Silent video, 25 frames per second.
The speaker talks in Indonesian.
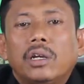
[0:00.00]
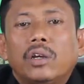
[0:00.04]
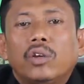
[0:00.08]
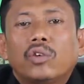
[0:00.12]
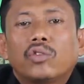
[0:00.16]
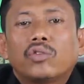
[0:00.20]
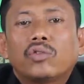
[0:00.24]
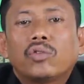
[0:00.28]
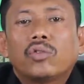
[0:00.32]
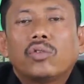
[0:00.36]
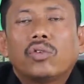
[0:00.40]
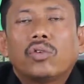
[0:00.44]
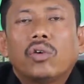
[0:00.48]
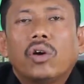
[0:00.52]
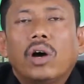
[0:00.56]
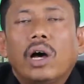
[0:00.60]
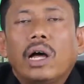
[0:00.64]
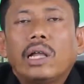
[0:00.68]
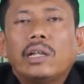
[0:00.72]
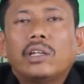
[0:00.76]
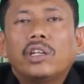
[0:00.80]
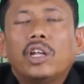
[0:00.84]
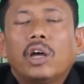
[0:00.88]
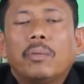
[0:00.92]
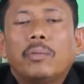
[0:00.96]
Sungguh
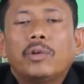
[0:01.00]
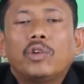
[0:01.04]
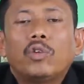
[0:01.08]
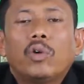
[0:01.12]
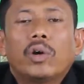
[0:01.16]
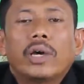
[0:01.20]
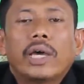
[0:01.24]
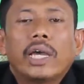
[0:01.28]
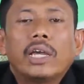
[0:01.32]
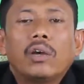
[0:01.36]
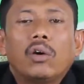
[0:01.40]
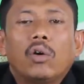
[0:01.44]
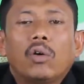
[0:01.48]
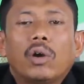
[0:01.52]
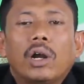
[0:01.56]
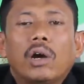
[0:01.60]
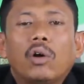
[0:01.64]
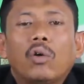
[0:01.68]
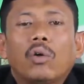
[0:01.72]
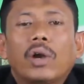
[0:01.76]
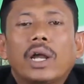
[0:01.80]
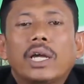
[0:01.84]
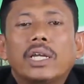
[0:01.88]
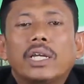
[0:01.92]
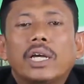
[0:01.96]
Allah menyukai
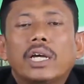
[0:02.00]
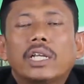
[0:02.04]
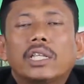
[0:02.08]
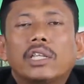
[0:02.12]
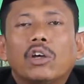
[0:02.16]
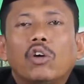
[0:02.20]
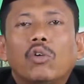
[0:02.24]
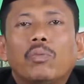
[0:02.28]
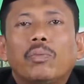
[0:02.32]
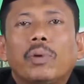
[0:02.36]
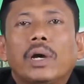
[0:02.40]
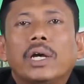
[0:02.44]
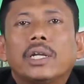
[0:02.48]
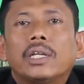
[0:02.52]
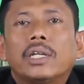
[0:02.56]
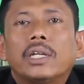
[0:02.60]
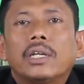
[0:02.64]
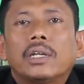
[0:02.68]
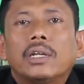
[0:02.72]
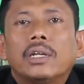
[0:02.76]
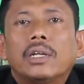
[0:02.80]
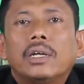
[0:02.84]
orang-orang yang taubat